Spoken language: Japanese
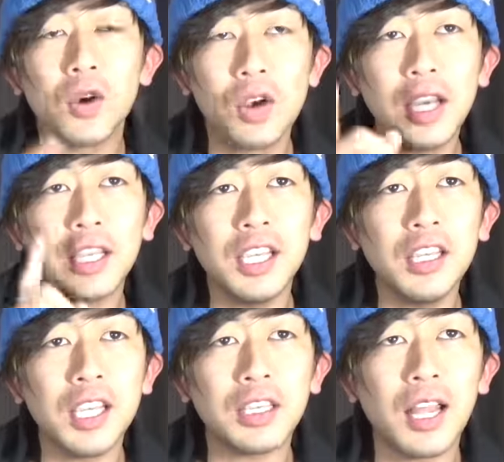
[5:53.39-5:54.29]
こっから
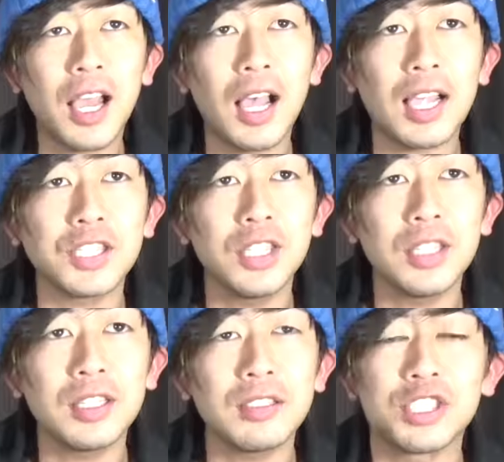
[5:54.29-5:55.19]
金になったら熱い
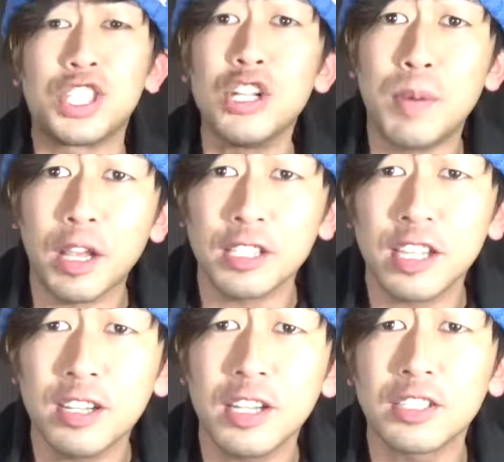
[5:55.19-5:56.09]
シルバーだ。
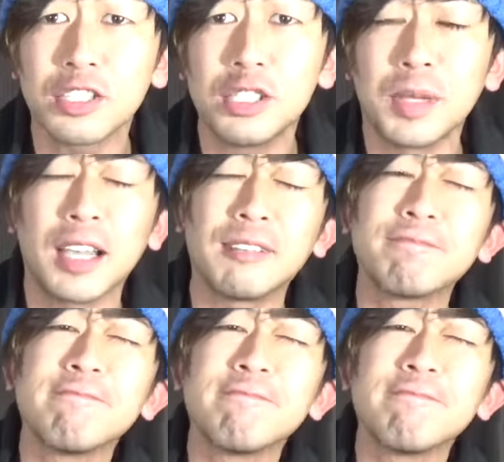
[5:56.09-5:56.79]
3回連続シルバーだ。